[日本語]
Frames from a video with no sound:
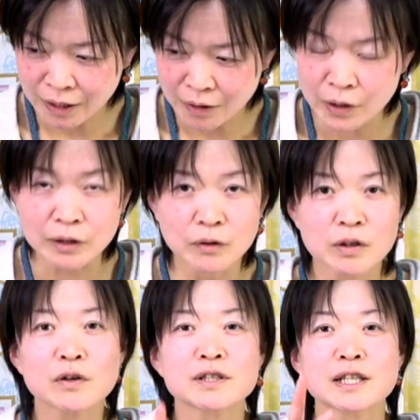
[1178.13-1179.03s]
あの
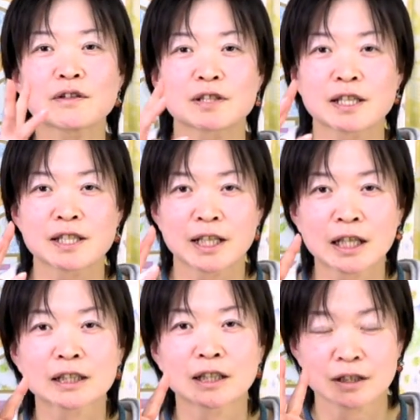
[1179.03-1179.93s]
幼稚園の先生やりた
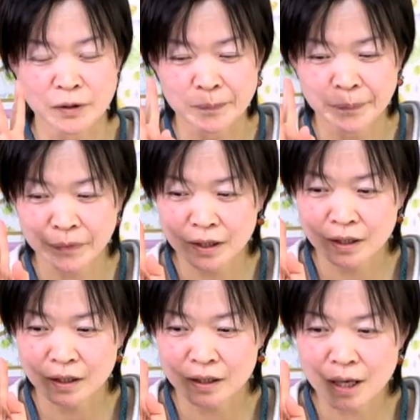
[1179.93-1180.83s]
かったんですよ
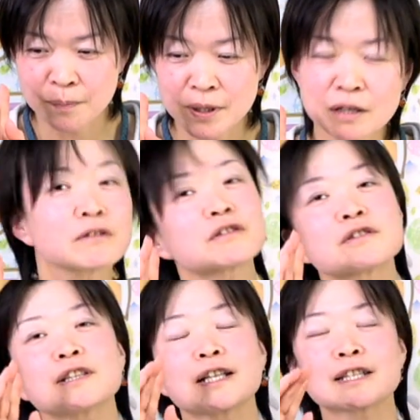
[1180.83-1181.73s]
でピアノをずっ
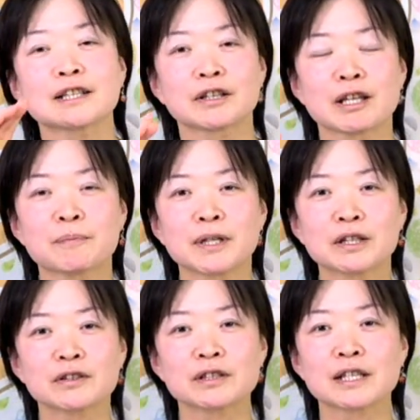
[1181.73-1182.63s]
と習ったので
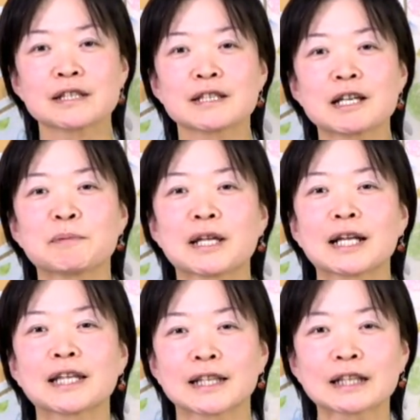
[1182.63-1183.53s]
ピアノの先生にもな
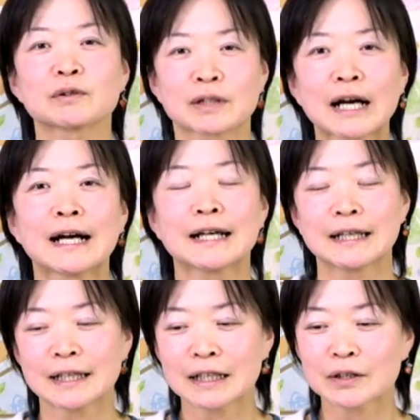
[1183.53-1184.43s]
りたいなとか
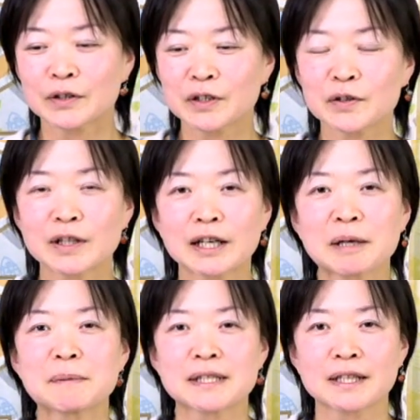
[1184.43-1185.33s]
こういろいろ考
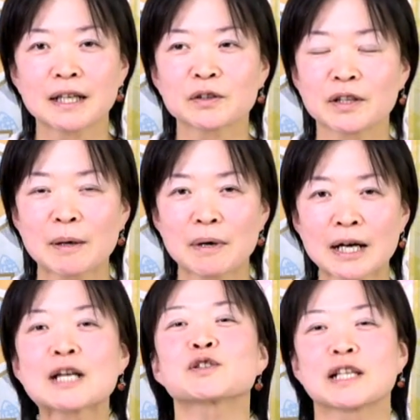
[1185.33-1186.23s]
えましたねあとね
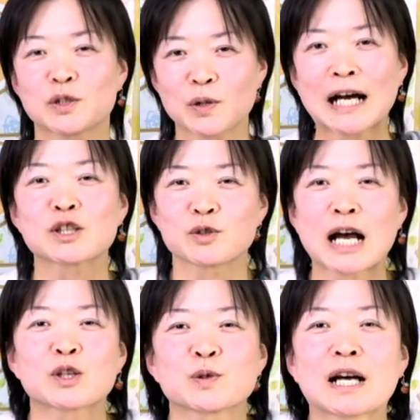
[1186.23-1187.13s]
歌手でしょ歌手
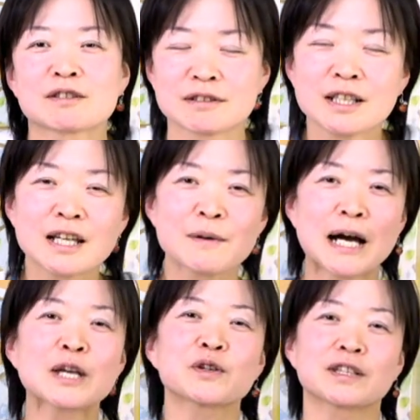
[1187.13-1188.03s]
歌手歌手
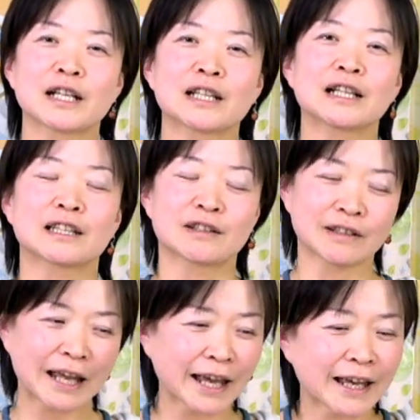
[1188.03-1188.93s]
アイドルになりたかったの
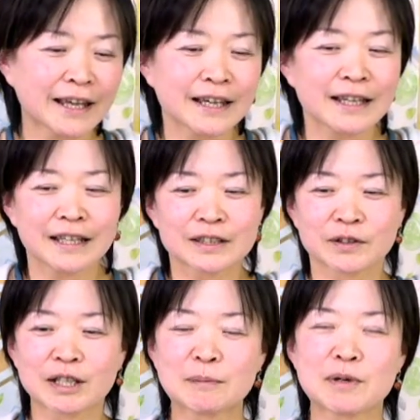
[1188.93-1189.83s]
で
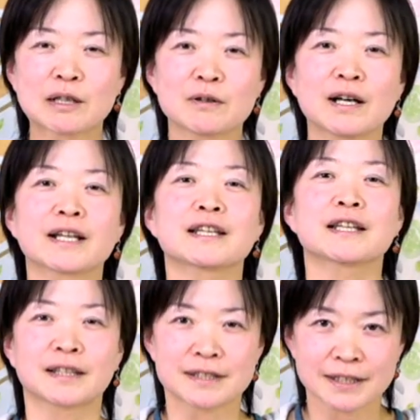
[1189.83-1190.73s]
それも憧れて
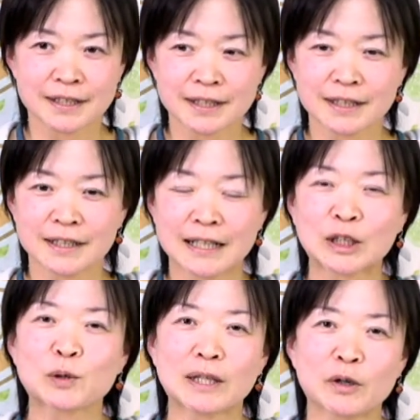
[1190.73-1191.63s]
たしあ
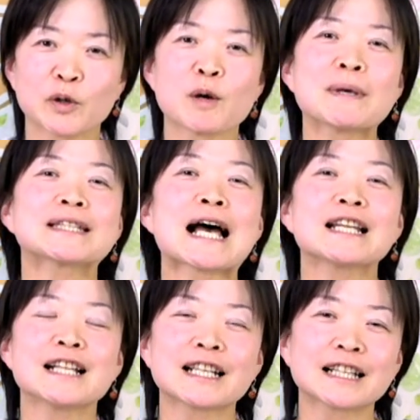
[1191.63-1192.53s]
とはねお嫁さん
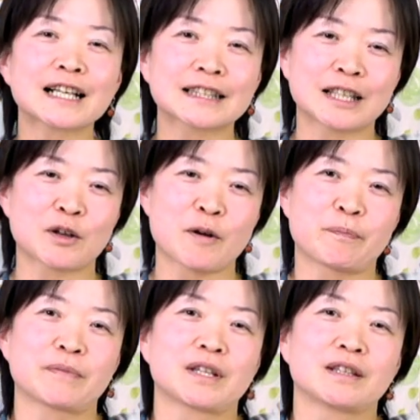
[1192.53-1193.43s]
になりたかったの
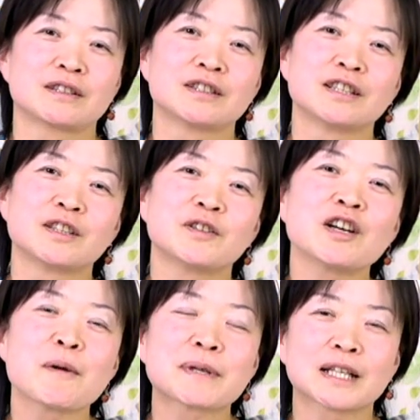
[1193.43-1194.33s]
すっご
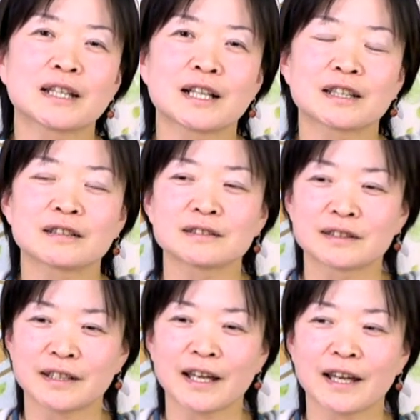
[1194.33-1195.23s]
いお嫁さんになりたくっ
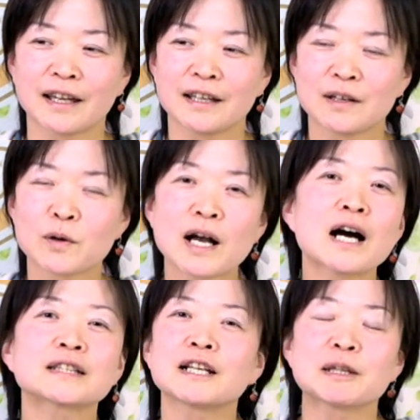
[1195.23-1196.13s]
てお
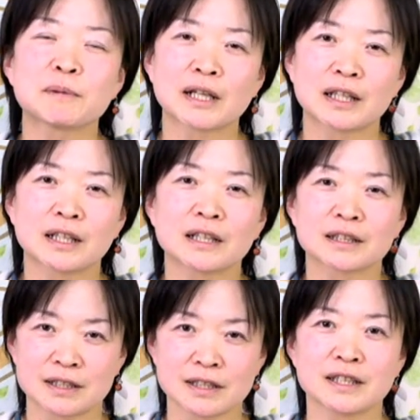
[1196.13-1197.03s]
母さんにもなりたかっ
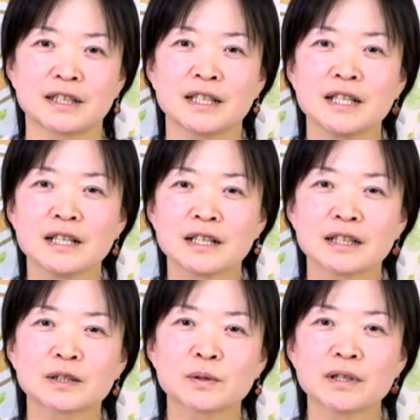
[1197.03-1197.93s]
たし
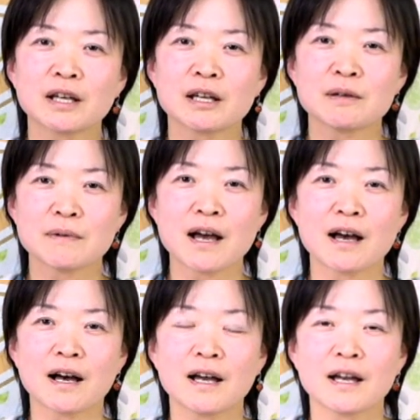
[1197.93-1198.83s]
だそこら辺
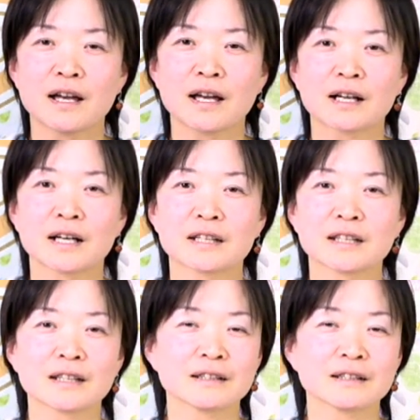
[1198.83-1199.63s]
はかな